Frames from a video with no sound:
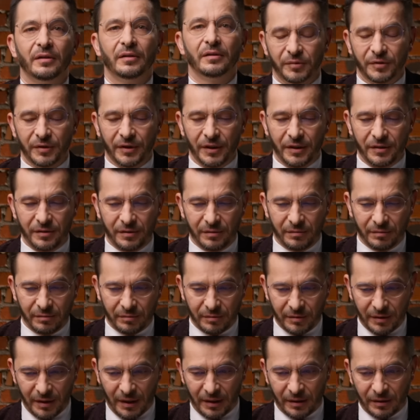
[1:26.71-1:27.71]
есть
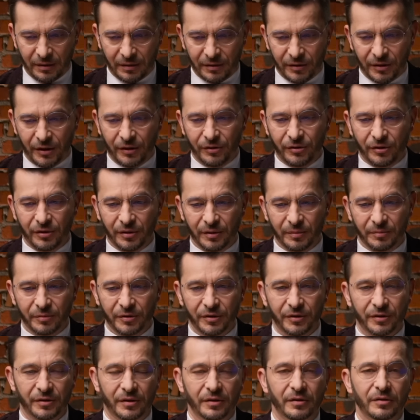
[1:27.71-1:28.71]
тяга к женщинам
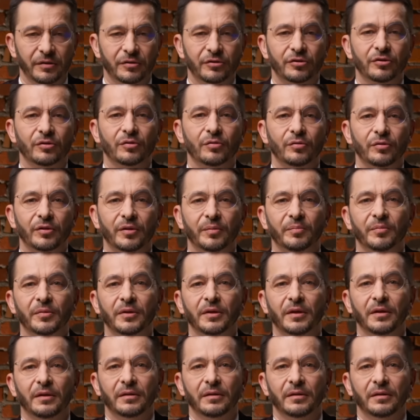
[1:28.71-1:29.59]
с широким